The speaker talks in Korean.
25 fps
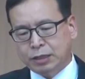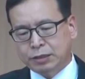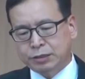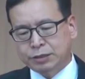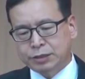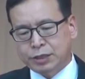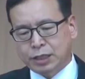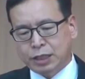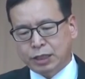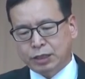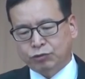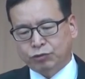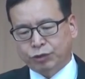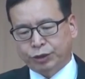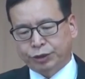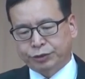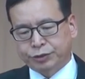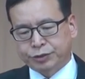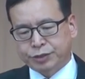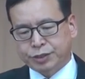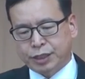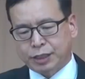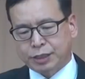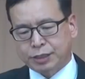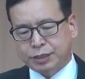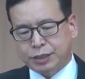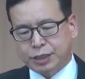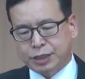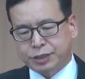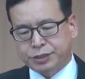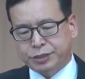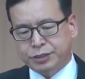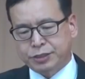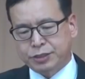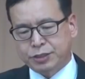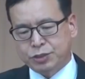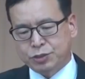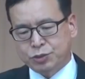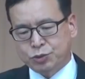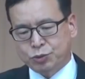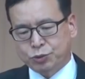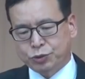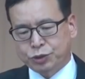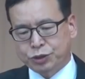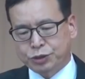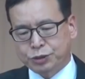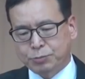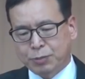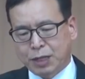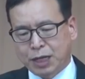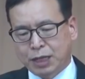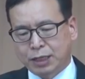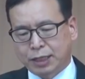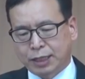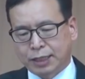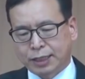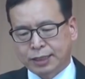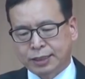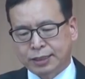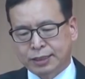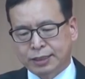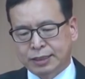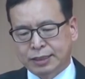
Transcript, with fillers: 하는 자가 되어 자기 자신을 속이지 말라.